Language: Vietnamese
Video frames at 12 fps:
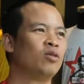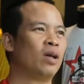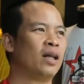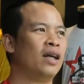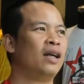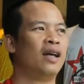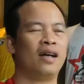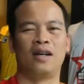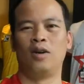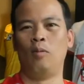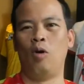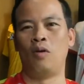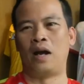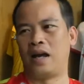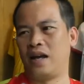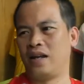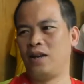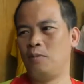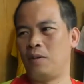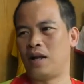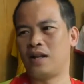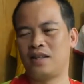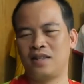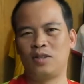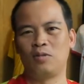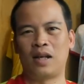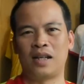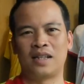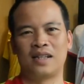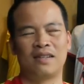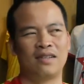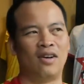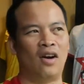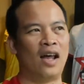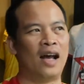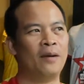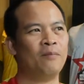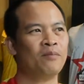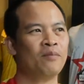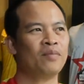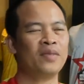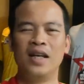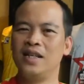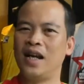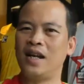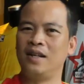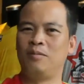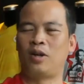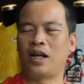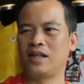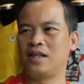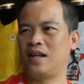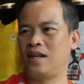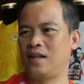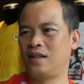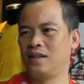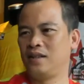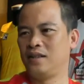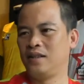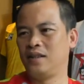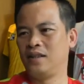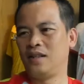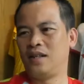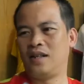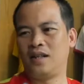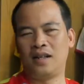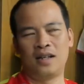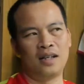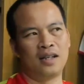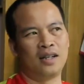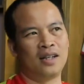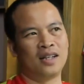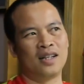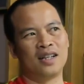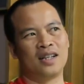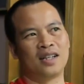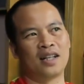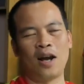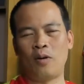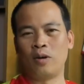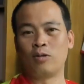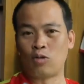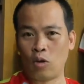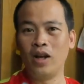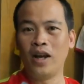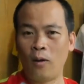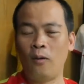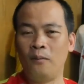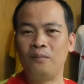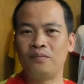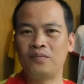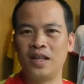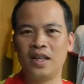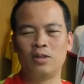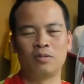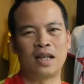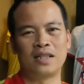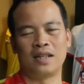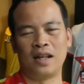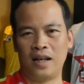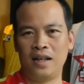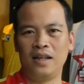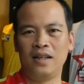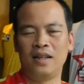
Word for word: chúng ta thấy là câu lạc bộ này nếu mà chúng ta gọi là nhìn nhận một cách uh, uh, theo kiểu số liệu thì chúng ta sẽ thấy